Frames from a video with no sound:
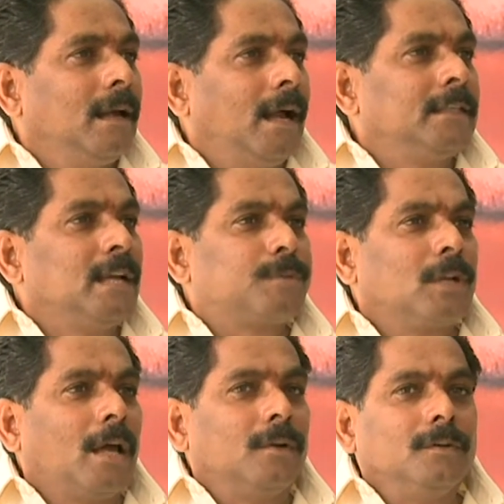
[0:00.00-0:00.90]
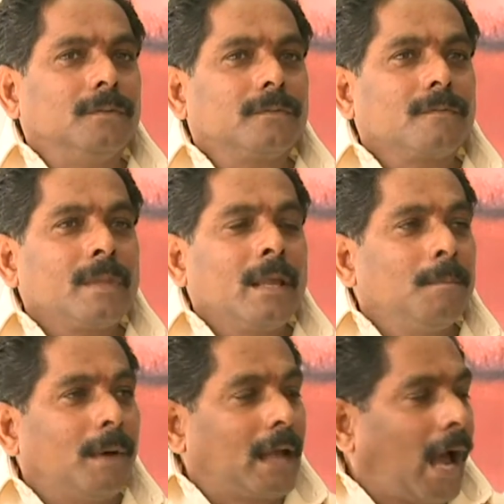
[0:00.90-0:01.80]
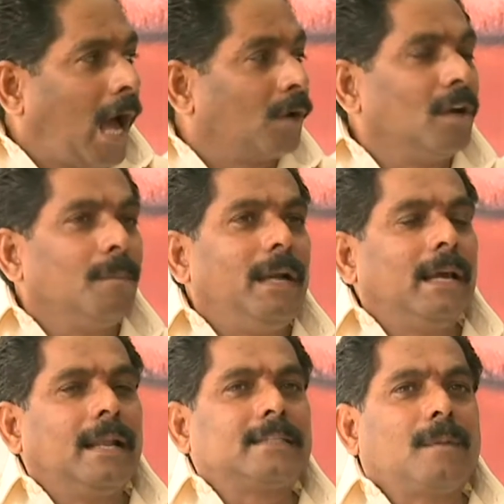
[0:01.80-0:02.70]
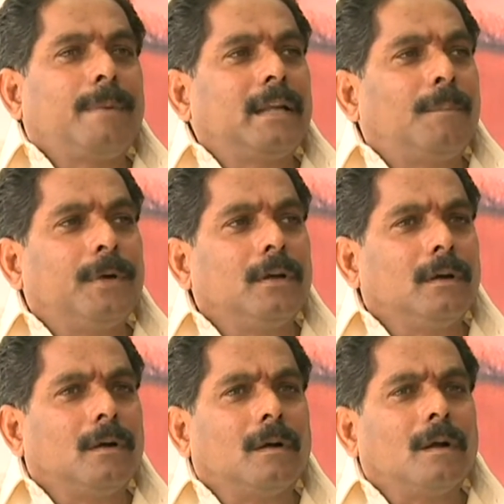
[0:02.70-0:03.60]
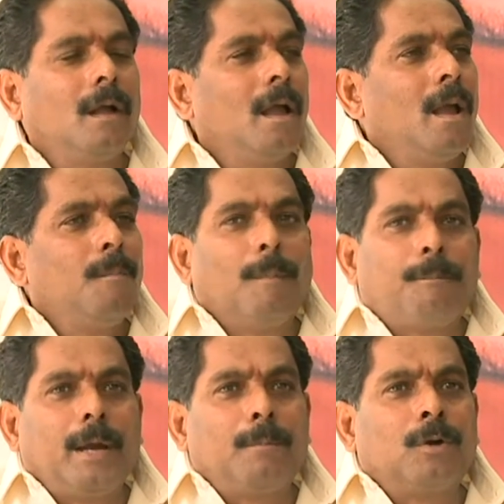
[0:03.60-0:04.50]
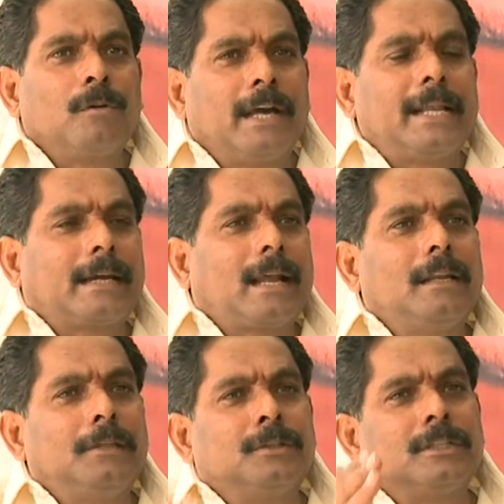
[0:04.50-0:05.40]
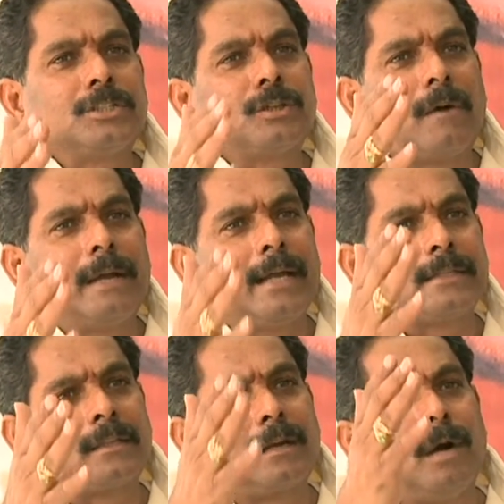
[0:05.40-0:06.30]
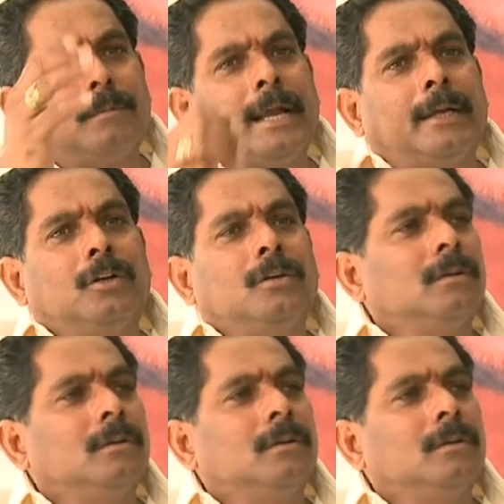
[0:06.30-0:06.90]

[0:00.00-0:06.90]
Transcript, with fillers: అని చెప్తున్నారు మరి ఆ రెండు బిల్డింగ్లో సరిపోయినప్పుడు ముప్పై మూడు వేల ఎకరాలు ఎందుకు తీసుకున్నావయ్యా చంద్రబాబు నాయుడు